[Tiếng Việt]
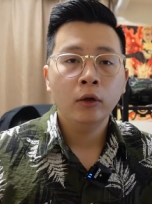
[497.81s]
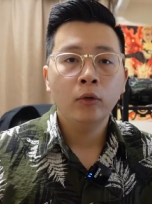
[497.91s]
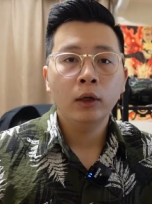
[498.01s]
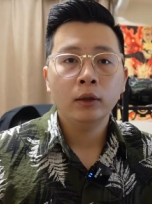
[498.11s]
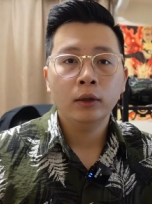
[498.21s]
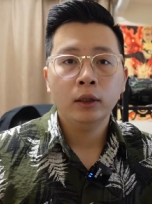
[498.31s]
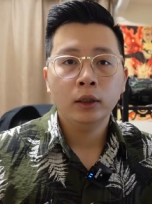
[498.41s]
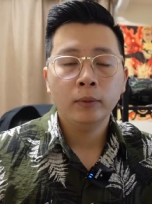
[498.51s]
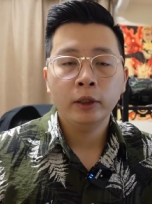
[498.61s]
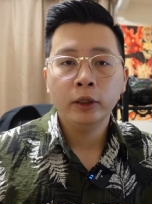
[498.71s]
hoặc là
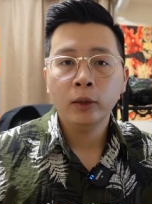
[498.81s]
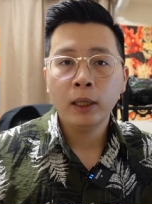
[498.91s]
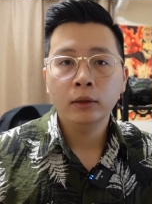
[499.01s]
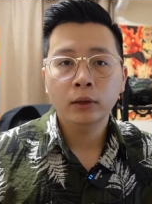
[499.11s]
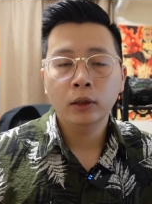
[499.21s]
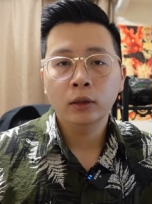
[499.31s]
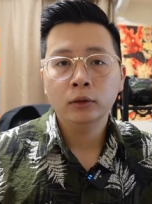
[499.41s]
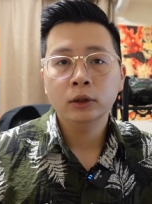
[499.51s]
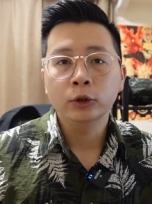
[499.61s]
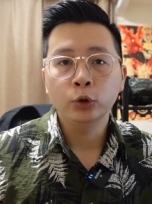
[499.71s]
khi các bạn uh,
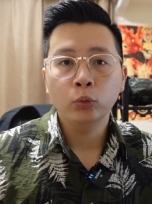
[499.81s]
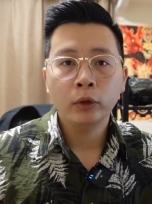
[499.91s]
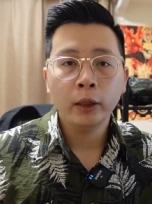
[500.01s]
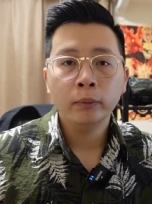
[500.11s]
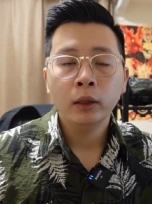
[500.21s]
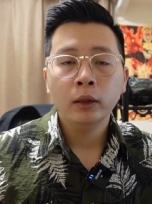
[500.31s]
sử dụng thêm